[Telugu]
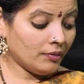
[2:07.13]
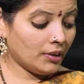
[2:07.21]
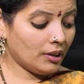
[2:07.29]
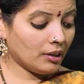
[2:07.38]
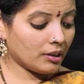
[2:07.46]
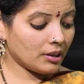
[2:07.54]

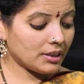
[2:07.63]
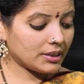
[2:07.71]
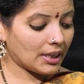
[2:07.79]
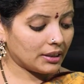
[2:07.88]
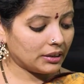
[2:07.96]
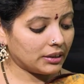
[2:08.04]
వీళ్ళకి
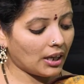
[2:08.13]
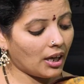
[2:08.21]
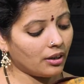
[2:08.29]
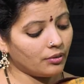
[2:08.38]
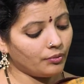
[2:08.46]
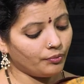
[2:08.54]

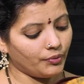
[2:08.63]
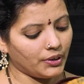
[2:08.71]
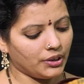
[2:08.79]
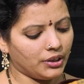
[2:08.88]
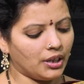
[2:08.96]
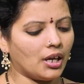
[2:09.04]
సంతానం
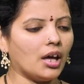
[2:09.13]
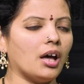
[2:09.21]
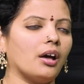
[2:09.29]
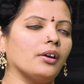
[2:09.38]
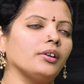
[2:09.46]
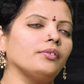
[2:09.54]
విద్య
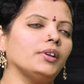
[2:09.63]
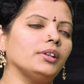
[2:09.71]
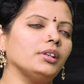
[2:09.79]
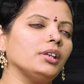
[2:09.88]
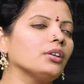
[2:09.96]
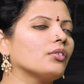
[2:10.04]

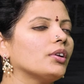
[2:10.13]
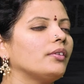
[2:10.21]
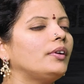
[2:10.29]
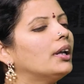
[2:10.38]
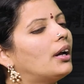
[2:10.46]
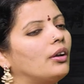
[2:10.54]
ఇవన్నీ
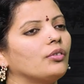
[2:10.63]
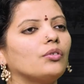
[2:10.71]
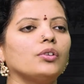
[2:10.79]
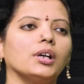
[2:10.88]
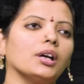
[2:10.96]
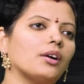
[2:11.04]
కూడా వీళ్ళకి
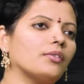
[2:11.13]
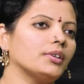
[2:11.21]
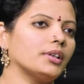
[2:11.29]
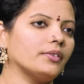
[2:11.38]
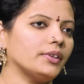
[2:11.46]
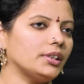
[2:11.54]
అనుకూలంగా
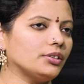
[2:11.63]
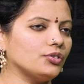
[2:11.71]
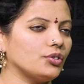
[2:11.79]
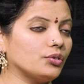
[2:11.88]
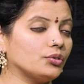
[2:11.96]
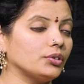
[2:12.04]
ఉండడం
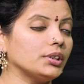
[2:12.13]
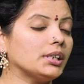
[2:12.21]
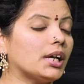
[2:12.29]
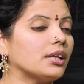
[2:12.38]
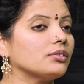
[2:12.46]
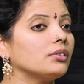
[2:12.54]
అనేది జరుగుతుంది
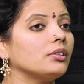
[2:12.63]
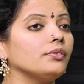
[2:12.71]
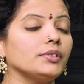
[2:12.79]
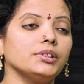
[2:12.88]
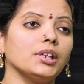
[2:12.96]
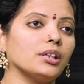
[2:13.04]
ఈ
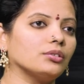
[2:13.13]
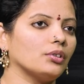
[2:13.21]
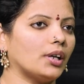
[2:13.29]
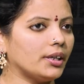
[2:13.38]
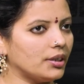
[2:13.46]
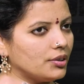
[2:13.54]
రాశిలోని
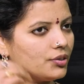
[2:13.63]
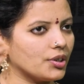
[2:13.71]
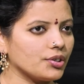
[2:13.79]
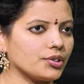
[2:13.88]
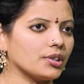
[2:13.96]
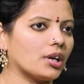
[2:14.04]
విద్యార్థులు హైయర్
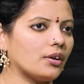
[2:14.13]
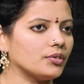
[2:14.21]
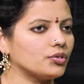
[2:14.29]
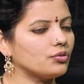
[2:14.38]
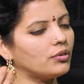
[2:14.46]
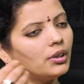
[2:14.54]
ఎడ్యుకేషన్
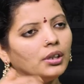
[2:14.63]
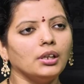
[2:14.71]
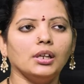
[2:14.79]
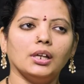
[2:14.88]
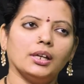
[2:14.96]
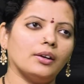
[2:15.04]
కావచ్చు
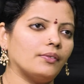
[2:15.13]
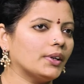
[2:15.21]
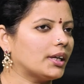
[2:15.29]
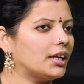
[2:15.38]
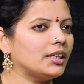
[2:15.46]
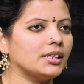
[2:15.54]

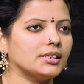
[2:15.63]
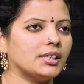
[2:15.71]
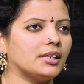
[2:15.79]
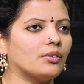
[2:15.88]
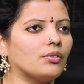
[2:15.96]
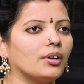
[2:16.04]
ఎవరికైనా
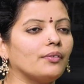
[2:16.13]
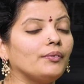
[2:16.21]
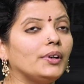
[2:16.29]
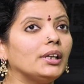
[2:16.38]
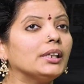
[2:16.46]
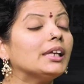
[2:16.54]
సరే కూడా
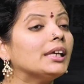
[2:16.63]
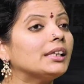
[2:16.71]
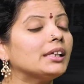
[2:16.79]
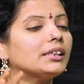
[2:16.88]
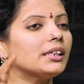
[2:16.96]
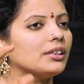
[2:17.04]
వీళ్ళు
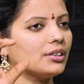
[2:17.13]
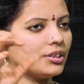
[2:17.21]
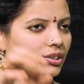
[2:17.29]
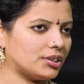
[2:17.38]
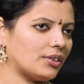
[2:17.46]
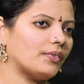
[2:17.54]
ఏదైతే
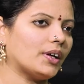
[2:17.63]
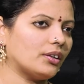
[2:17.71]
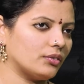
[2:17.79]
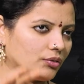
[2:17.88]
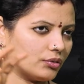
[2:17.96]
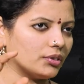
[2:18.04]
రీచ్
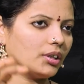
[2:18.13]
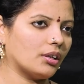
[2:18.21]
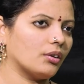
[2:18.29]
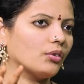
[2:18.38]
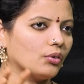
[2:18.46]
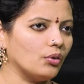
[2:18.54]

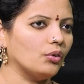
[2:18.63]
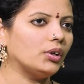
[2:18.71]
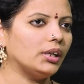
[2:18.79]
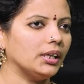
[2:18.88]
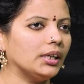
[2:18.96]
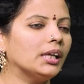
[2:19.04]
అవ్వాలనుకుంటున్నారో
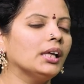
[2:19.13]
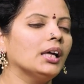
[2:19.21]
గోల్ని